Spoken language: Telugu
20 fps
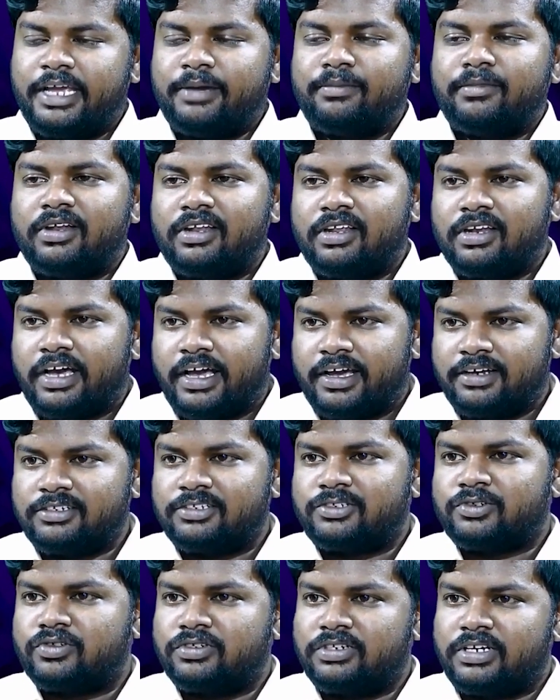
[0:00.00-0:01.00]
టీమ్ని నేను
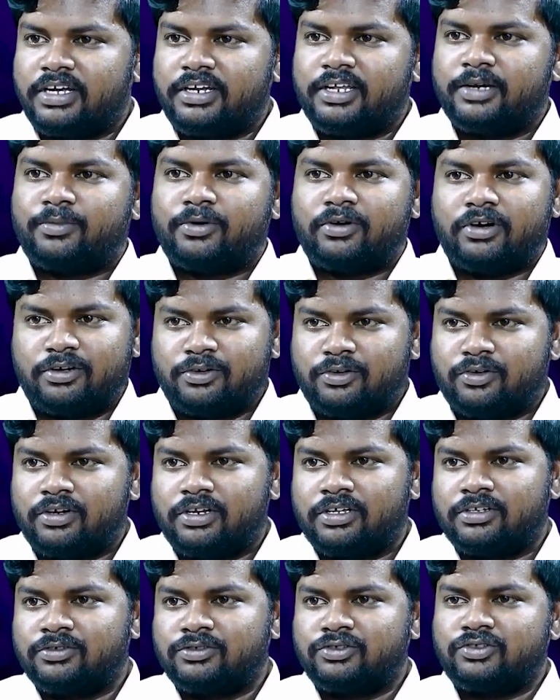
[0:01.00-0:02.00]
హైర్ చేసుకుంటా అని ఎప్పుడూ
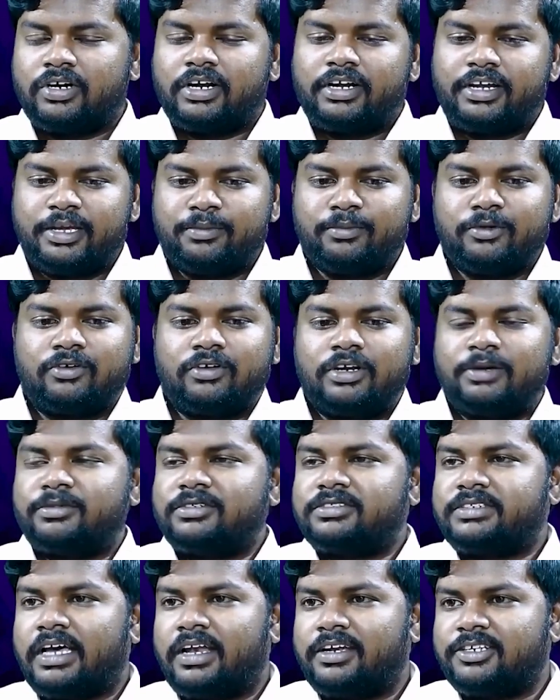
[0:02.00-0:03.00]
అనుకోలేదు సో ఆ టీమ్ కూడా
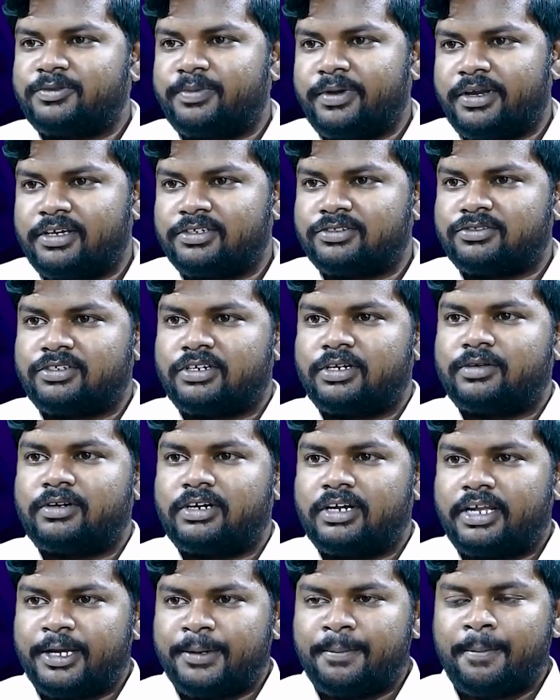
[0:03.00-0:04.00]
ఇప్పుడు శాలరీస్ పే
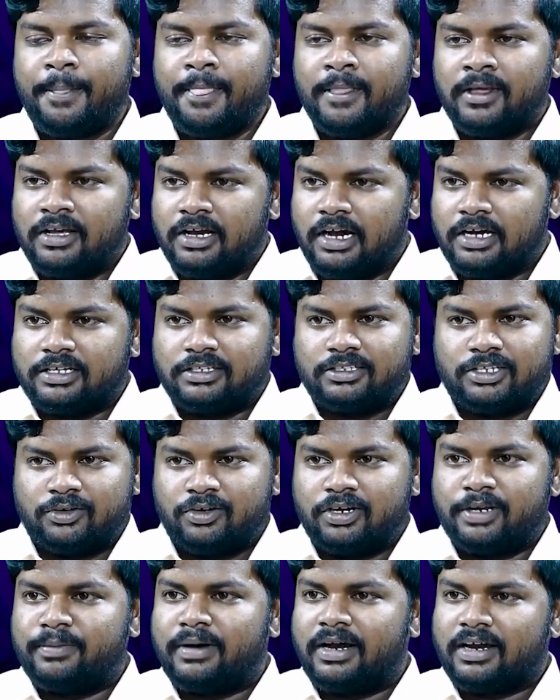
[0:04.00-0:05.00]
చేస్తున్నాం అంటే
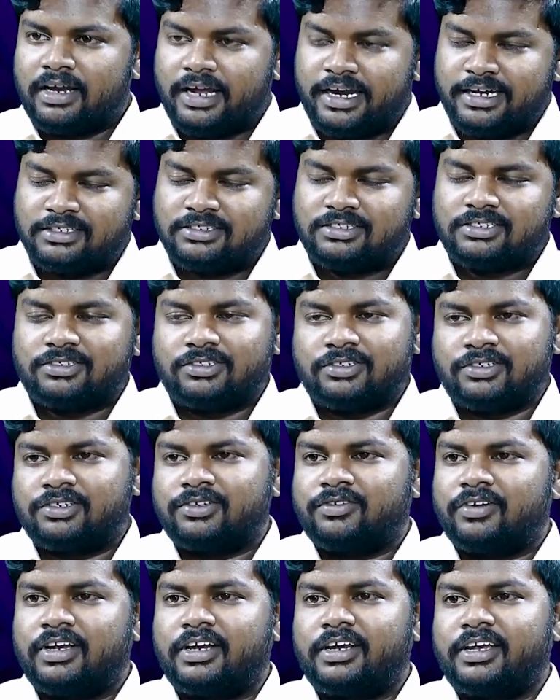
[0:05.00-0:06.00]
అదంతా కూడా మా క్లయింట్స్
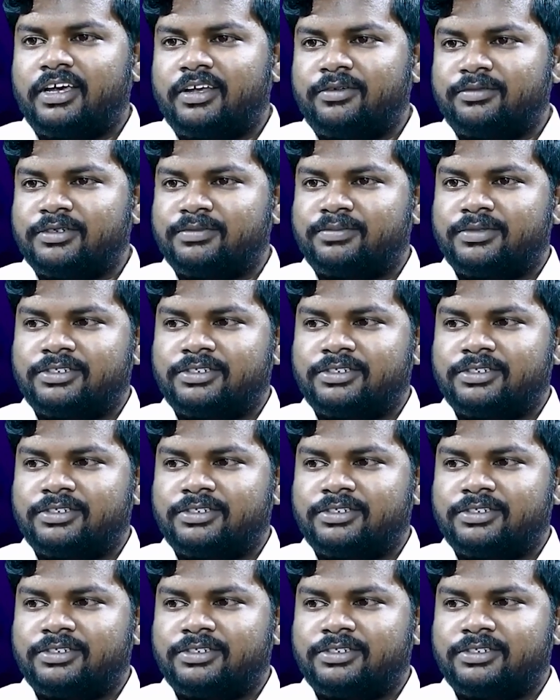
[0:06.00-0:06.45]
వల్లనే అని